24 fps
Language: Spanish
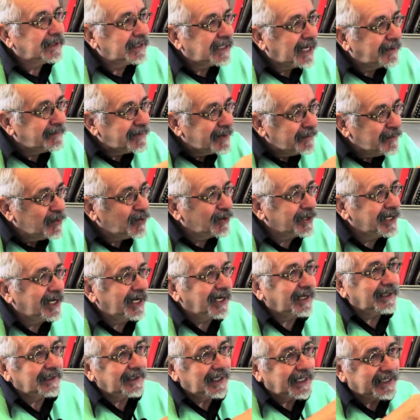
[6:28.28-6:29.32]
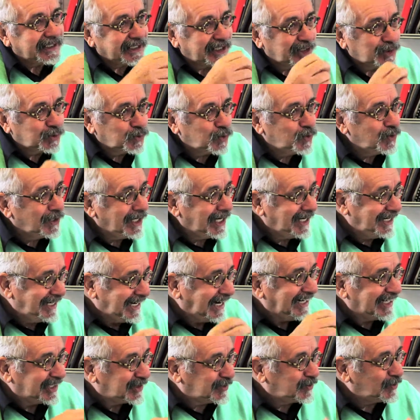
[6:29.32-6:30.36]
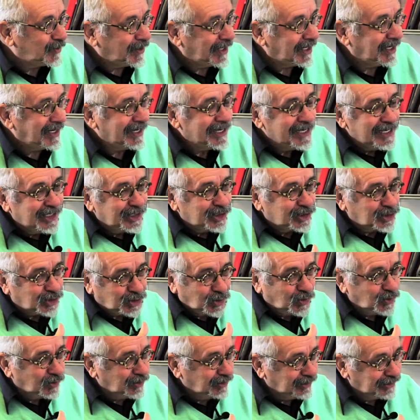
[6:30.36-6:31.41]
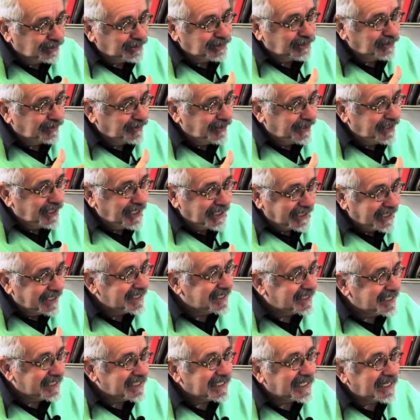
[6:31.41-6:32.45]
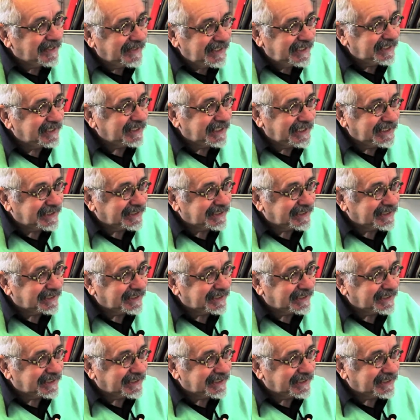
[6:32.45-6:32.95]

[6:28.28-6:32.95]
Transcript: la memoria, la escritura y la lectura son, yo diría que entidades que